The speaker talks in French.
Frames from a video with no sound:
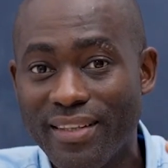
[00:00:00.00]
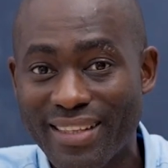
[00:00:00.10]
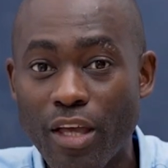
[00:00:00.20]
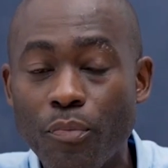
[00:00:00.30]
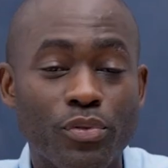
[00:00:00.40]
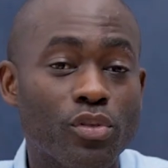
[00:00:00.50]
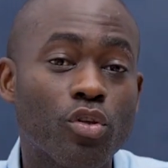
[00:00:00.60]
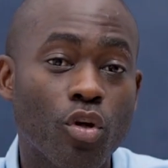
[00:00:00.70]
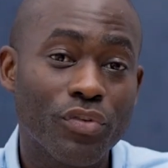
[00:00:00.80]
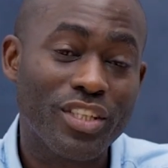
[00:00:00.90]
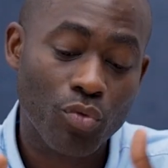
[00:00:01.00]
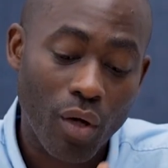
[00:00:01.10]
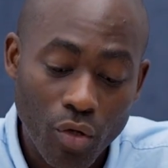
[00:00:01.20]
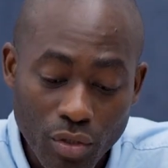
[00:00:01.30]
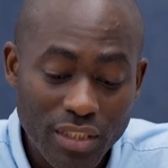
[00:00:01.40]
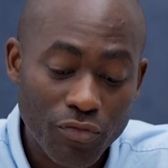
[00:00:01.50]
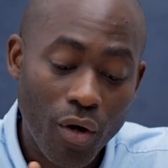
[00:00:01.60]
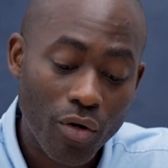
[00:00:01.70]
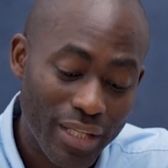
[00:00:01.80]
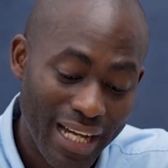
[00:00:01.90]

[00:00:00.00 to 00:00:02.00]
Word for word: D'ailleurs, pour ceux d'entre vous qui sont en Côte d'Ivoire, qui